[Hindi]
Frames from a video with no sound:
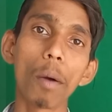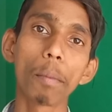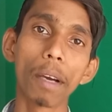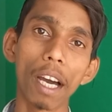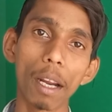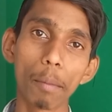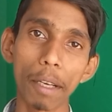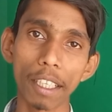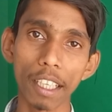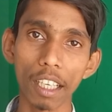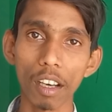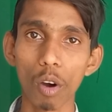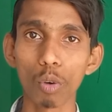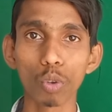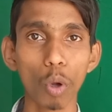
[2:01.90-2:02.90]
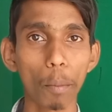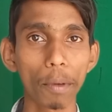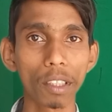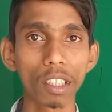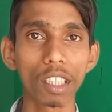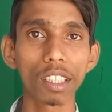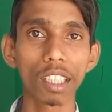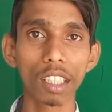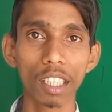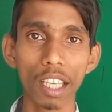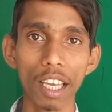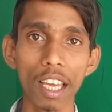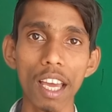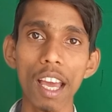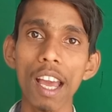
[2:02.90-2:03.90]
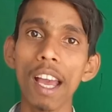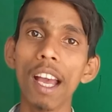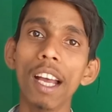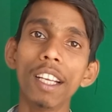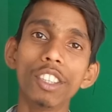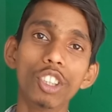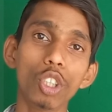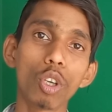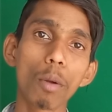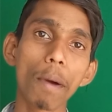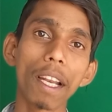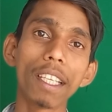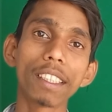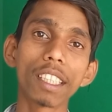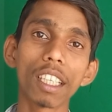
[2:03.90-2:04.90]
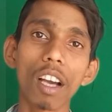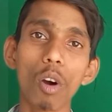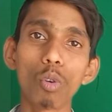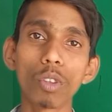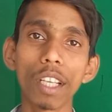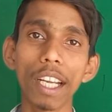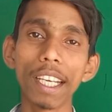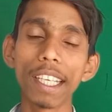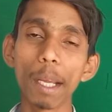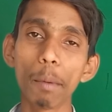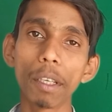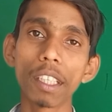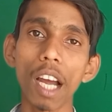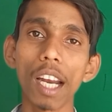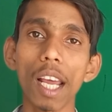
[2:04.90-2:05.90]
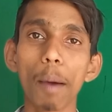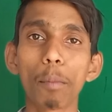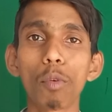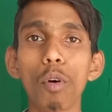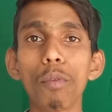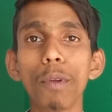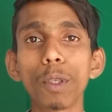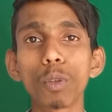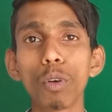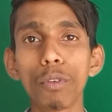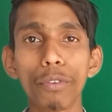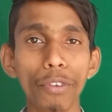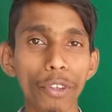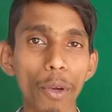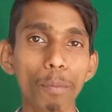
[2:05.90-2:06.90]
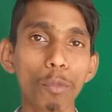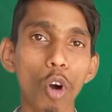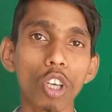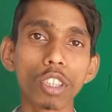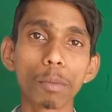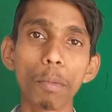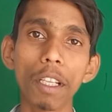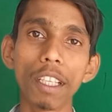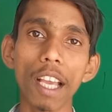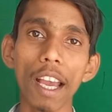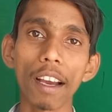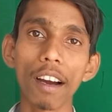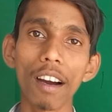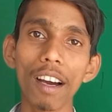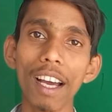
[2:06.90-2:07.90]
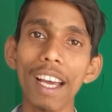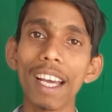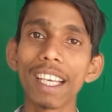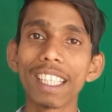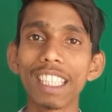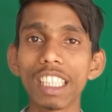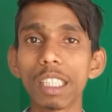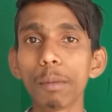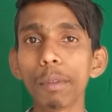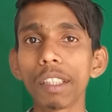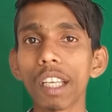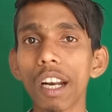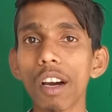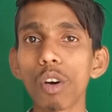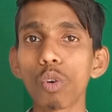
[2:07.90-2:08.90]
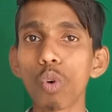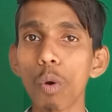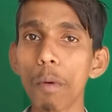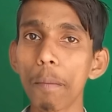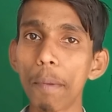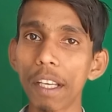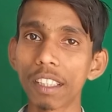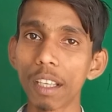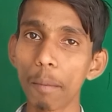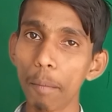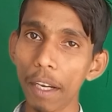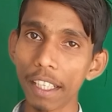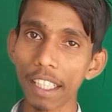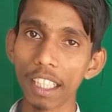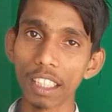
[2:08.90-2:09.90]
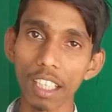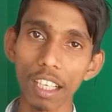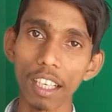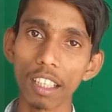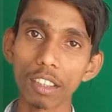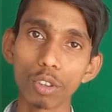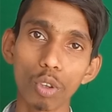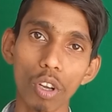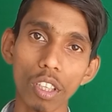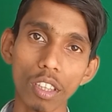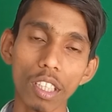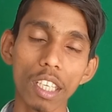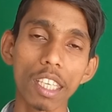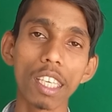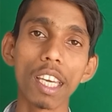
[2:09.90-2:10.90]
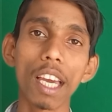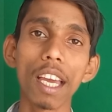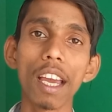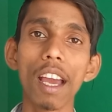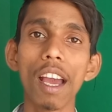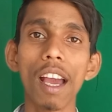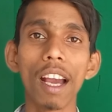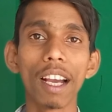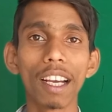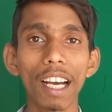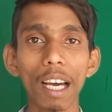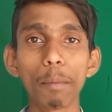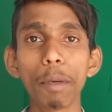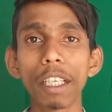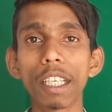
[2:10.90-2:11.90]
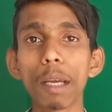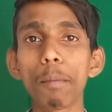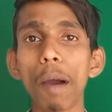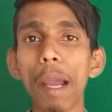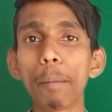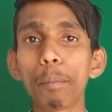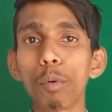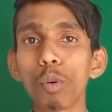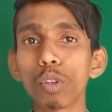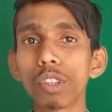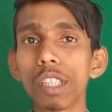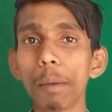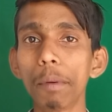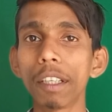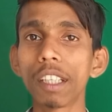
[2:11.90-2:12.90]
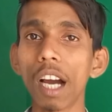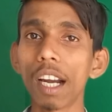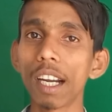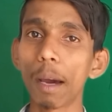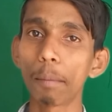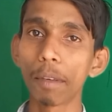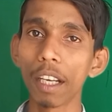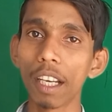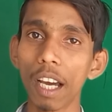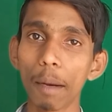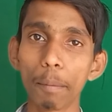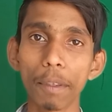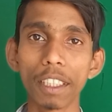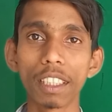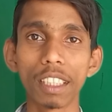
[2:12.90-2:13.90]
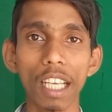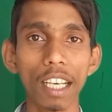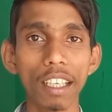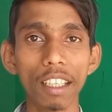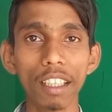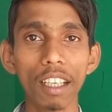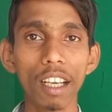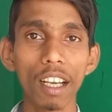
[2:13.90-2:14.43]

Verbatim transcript: को आप घर बैठे अकाउंट ओपन कर सकते हैं जीरो बैलेंस अकाउंट है डेबिट कार्ड आपको बिल्कुल फ्री ऑफ कॉस्ट मिल जाएगा किसी भी तरह का कोई भी पैसा मेंटेन करने की ज़रूरत नहीं है घर बैठे बाय पोस्ट डेबिट कार्ड आपके घर पे सेंड